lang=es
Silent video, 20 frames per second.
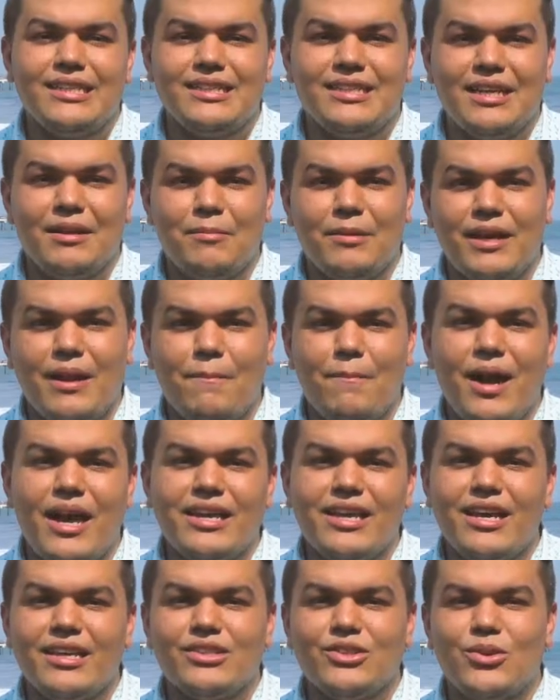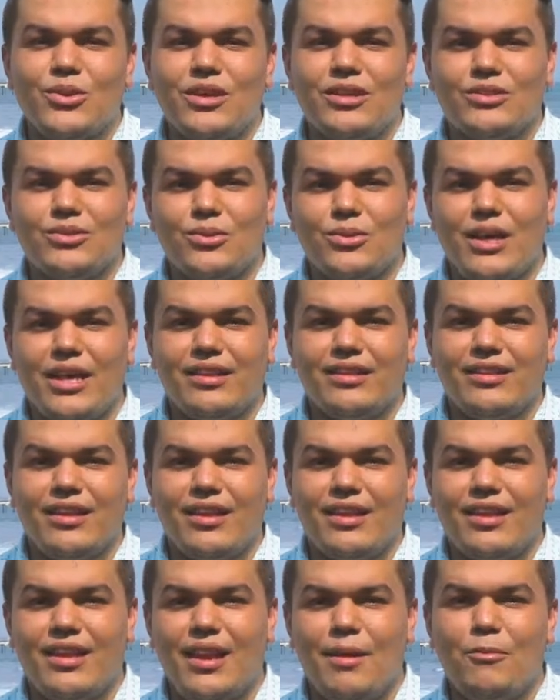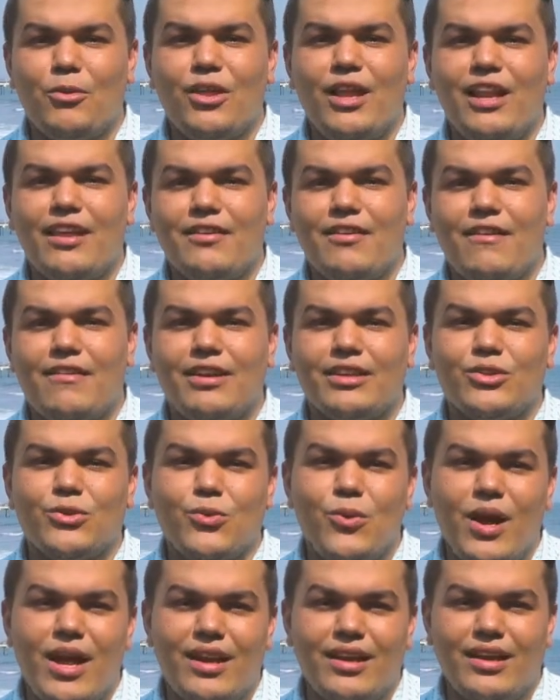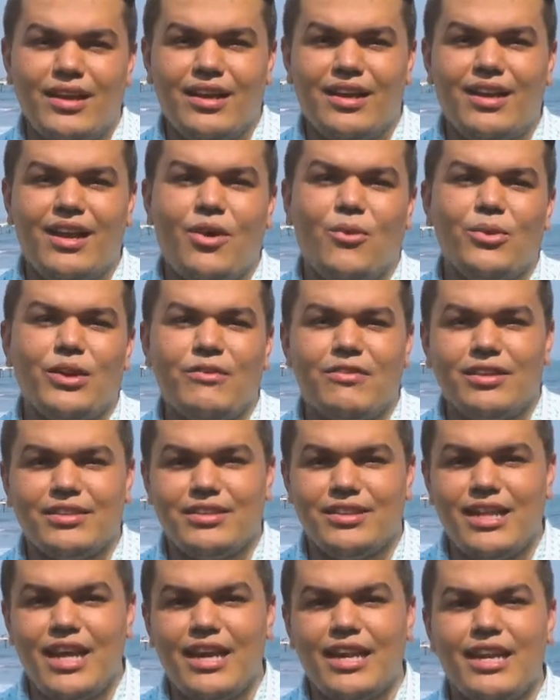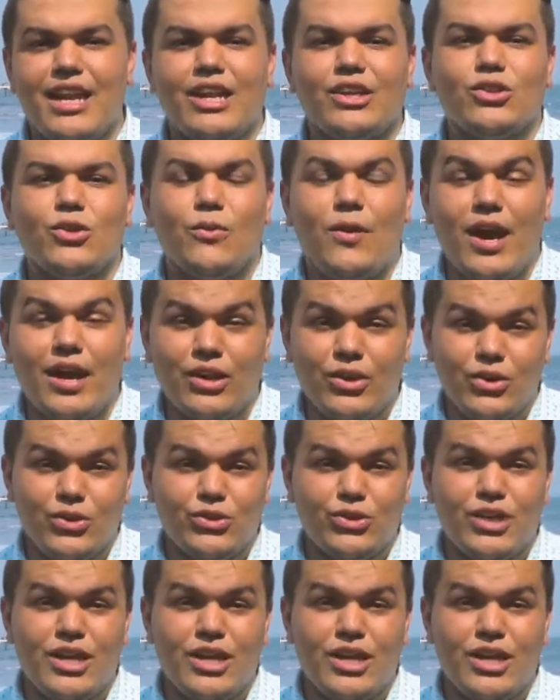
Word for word: es Irvin Amaya, soy estudiante de la modalidad virtual en la Universidad Gerardo Barrios.